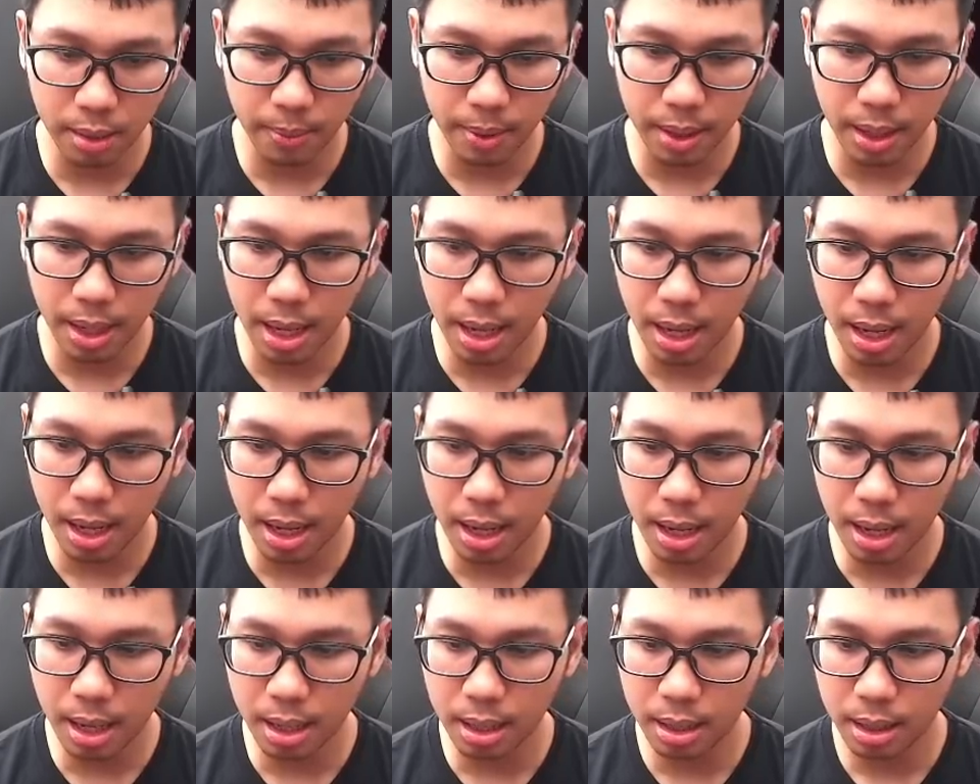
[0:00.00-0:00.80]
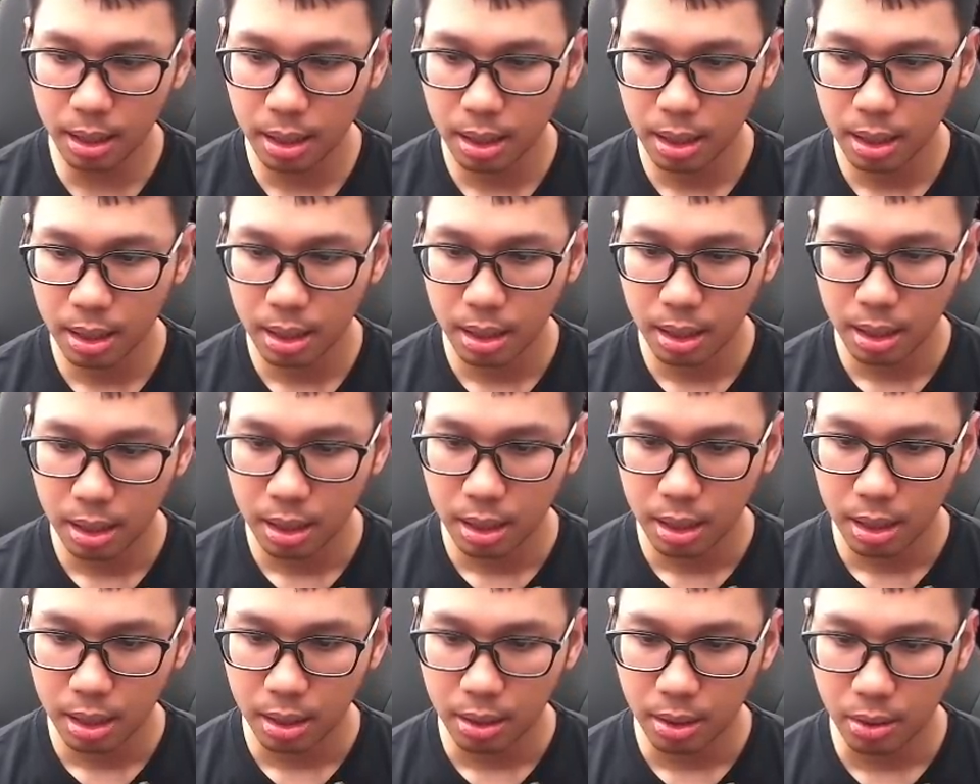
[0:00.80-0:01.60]
pedang.
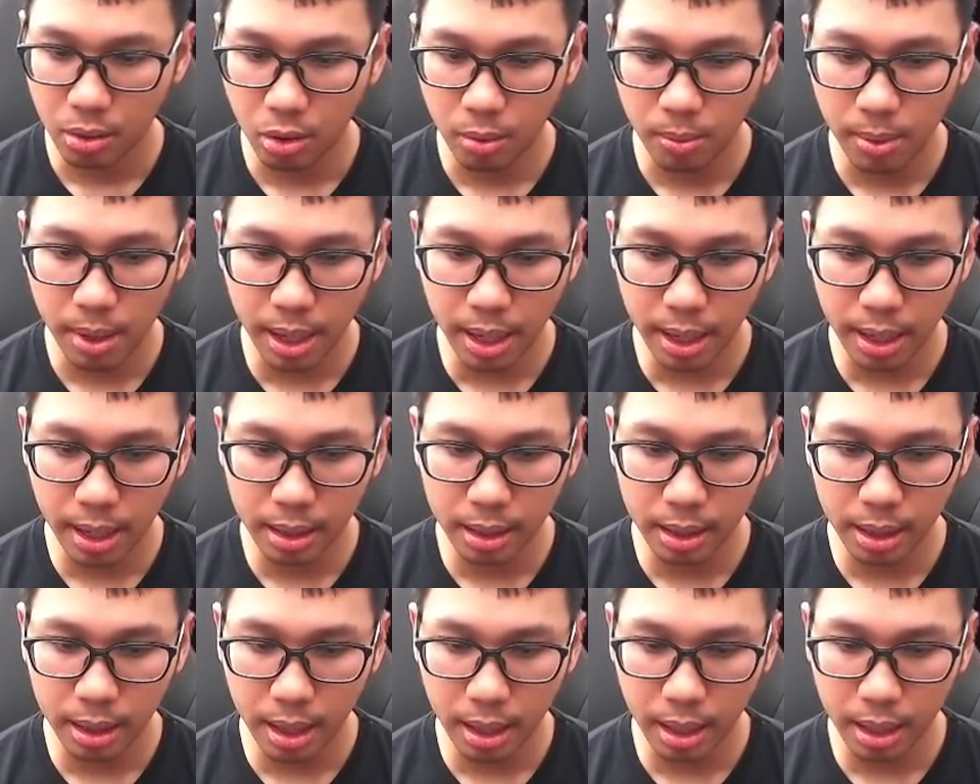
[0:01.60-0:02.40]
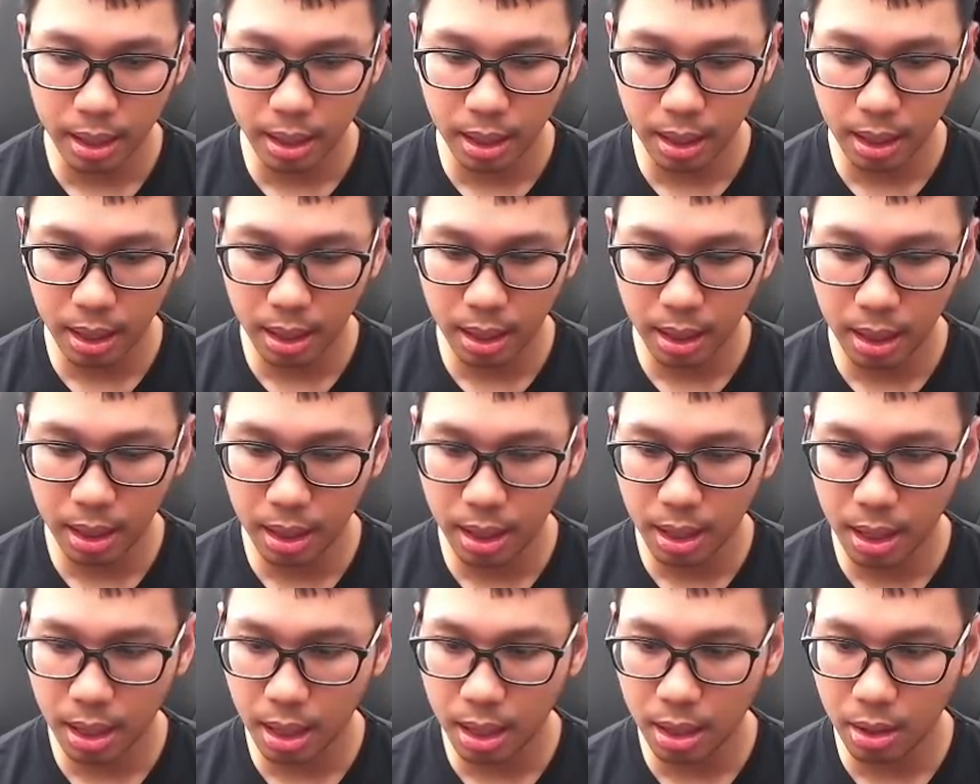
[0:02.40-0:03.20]
probarnya ganti yang ini
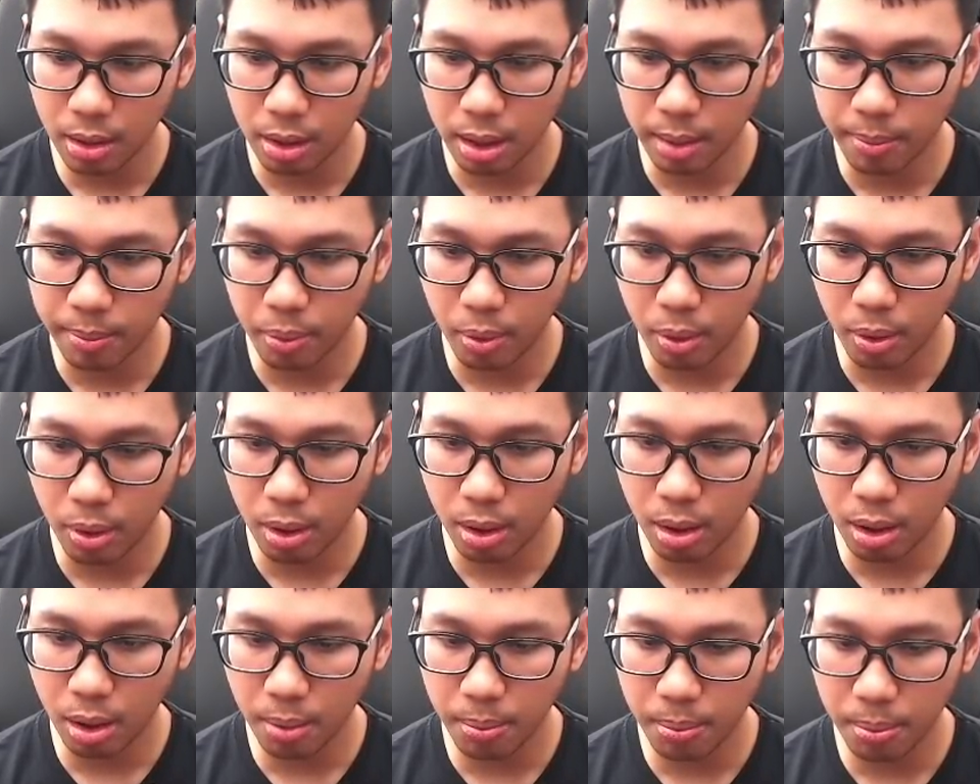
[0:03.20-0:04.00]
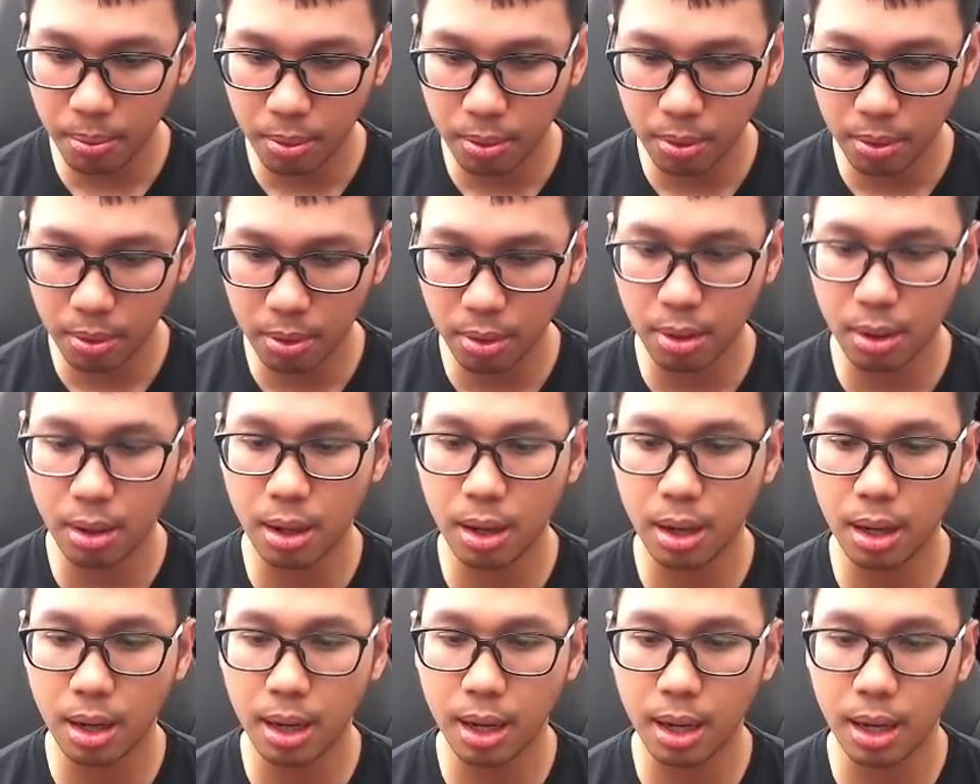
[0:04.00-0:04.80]
ya kan lollipop.
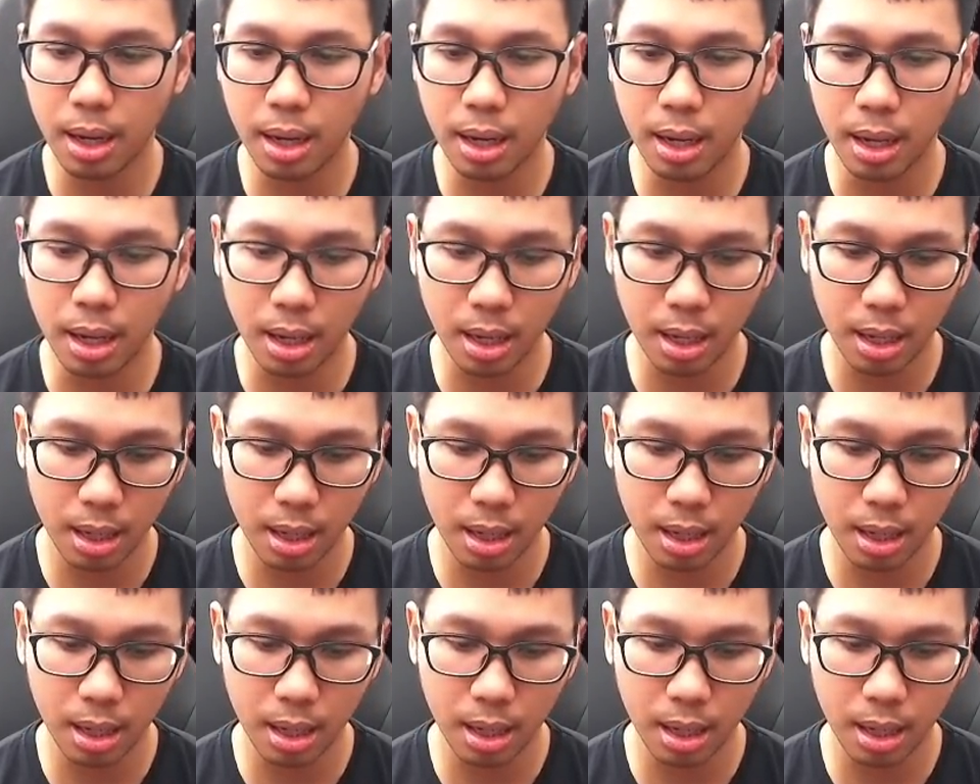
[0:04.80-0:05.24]
Wah.